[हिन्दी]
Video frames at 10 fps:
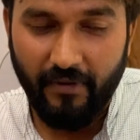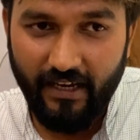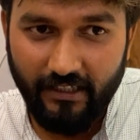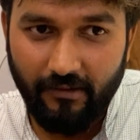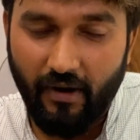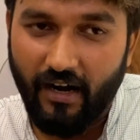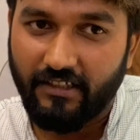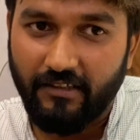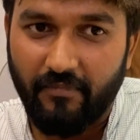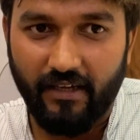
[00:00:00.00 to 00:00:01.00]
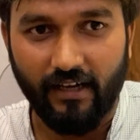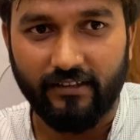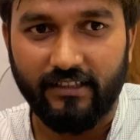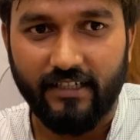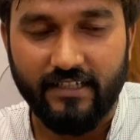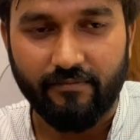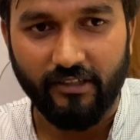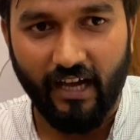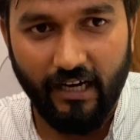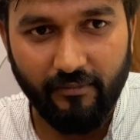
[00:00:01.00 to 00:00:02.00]
मेरी माटी मेरा देश
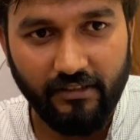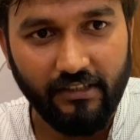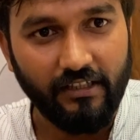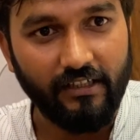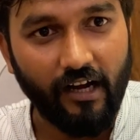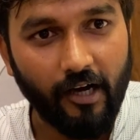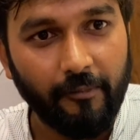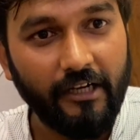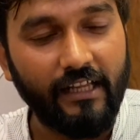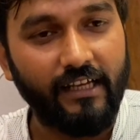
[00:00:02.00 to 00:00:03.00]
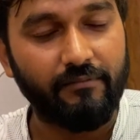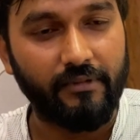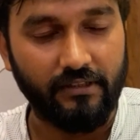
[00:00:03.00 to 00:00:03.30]
प्रधानमंत्री का अपील है